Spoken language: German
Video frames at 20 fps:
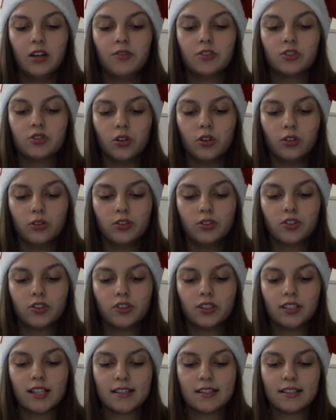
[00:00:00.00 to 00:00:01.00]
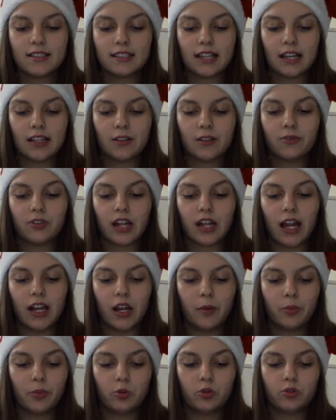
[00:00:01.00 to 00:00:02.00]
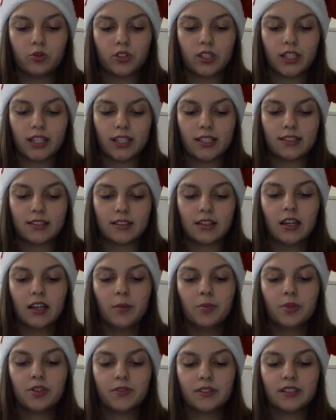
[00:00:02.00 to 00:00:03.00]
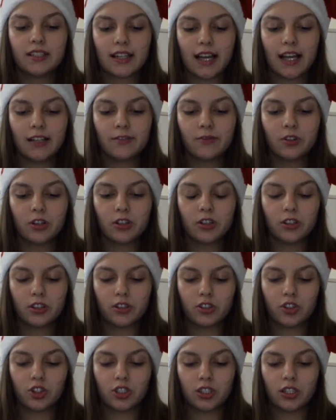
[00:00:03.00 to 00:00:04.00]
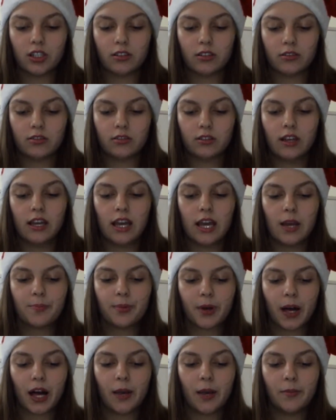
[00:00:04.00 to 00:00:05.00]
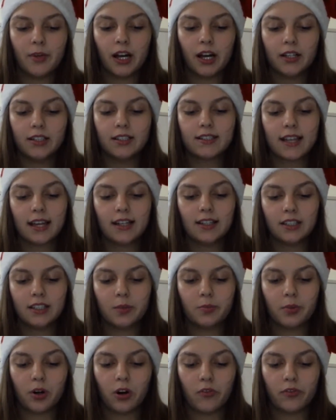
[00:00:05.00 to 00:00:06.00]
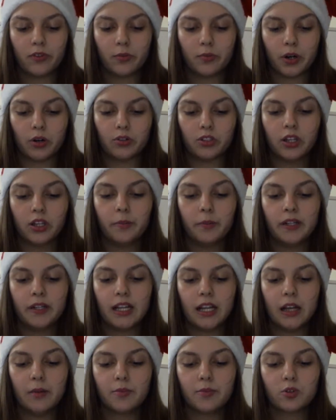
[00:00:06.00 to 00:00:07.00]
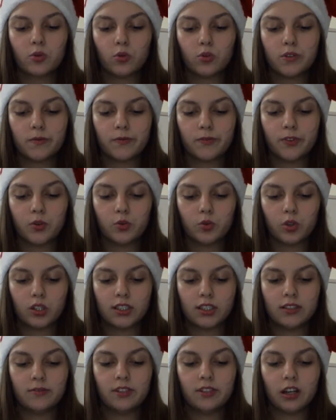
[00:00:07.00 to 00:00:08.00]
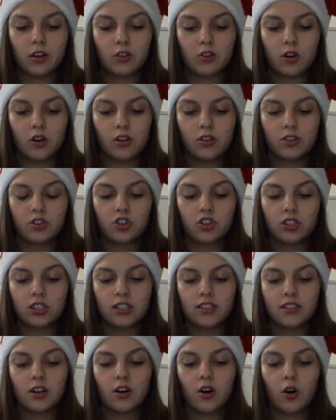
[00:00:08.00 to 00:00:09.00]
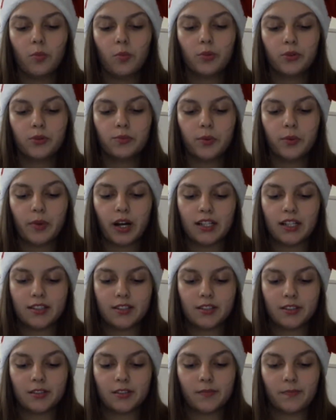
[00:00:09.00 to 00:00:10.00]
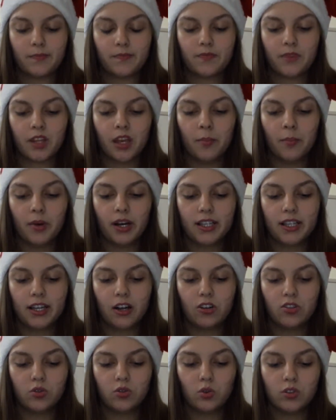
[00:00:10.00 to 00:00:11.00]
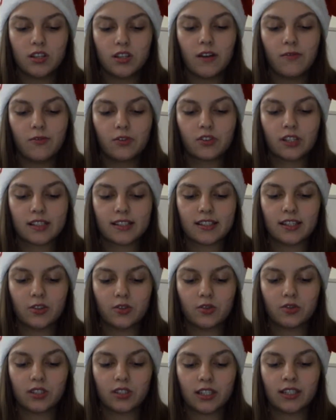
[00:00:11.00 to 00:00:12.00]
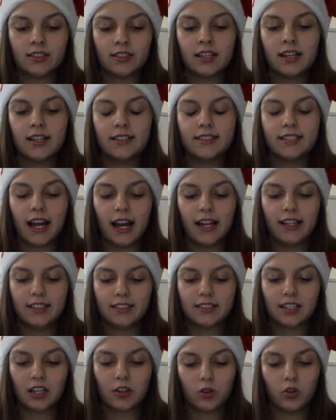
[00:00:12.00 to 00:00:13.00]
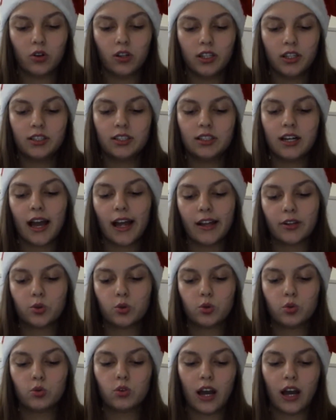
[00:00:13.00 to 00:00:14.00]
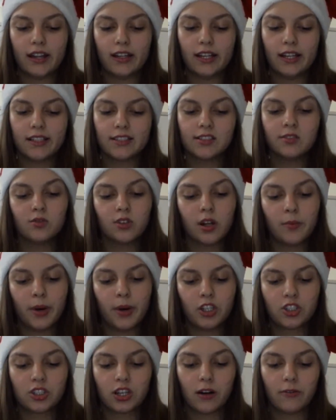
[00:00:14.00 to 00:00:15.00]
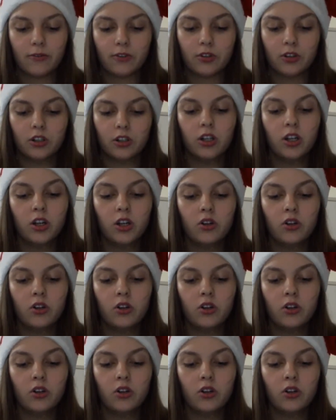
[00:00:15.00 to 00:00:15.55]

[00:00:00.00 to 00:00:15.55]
Wir drücken uns durch das Gedränge von einer Bude zur nächsten, bis wir direkt vor der Kirche stehen. Im Eingang ist eine Krippe aufgebaut, mit lebensgroßen Figuren, die wieder aus Holz geschnitzt und bunt bemalt sind. Maria und Josef und das Jesuskind, die heiligen drei Könige, eine Kuh, ein Esel und ein paar Schafe.